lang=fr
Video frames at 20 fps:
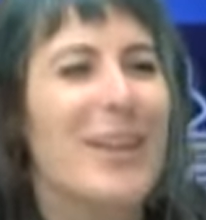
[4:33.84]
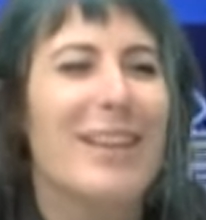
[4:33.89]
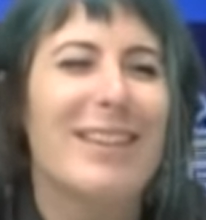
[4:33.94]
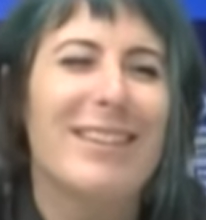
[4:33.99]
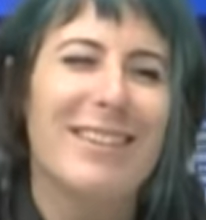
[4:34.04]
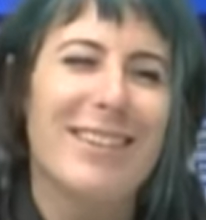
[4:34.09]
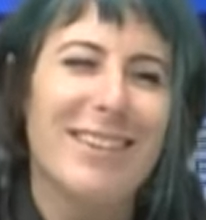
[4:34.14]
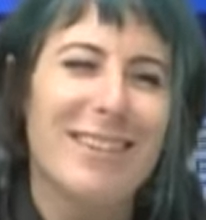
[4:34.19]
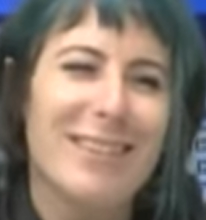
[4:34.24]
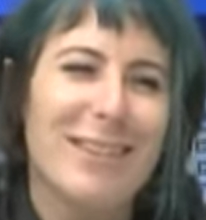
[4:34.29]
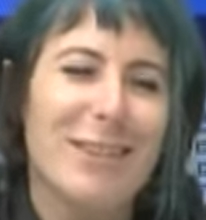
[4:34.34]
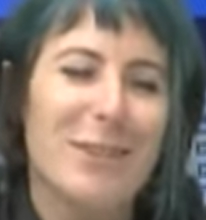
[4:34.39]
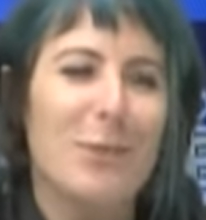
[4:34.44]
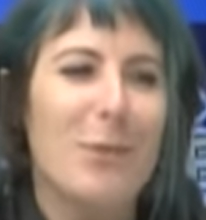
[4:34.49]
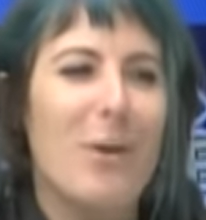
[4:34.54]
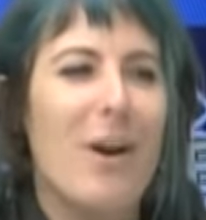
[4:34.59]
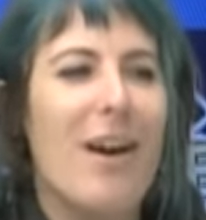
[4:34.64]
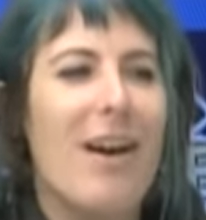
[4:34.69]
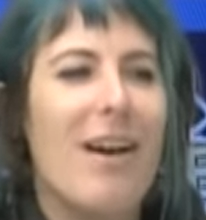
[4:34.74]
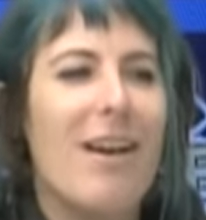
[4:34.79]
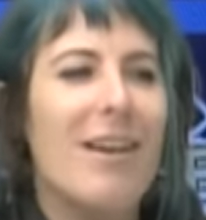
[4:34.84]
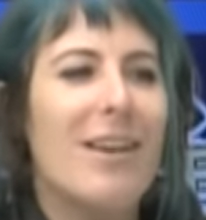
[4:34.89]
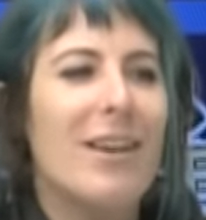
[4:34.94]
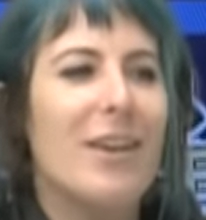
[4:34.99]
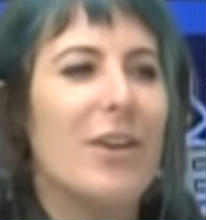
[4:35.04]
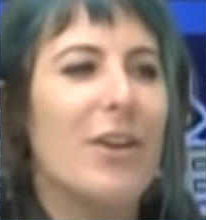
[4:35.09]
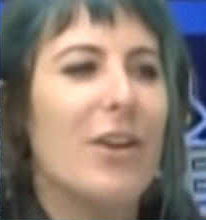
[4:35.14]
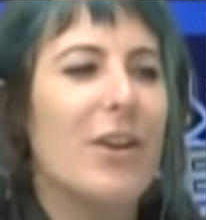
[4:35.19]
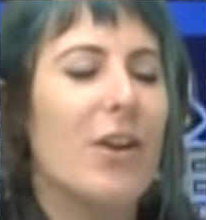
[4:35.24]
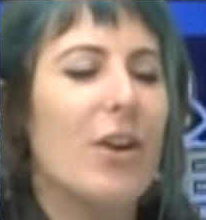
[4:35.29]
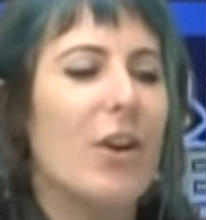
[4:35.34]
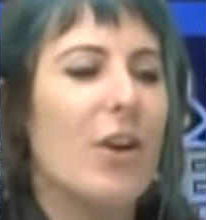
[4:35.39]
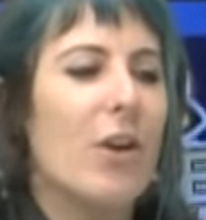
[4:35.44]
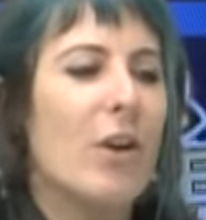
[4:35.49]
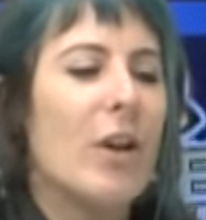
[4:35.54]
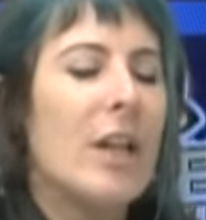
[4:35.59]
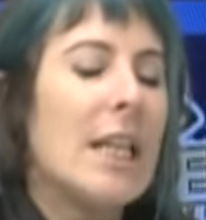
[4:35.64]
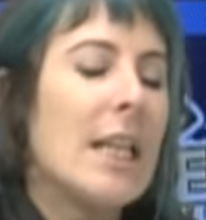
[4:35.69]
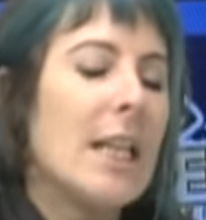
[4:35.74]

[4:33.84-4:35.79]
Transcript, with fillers: il y a des accessoires. Euh,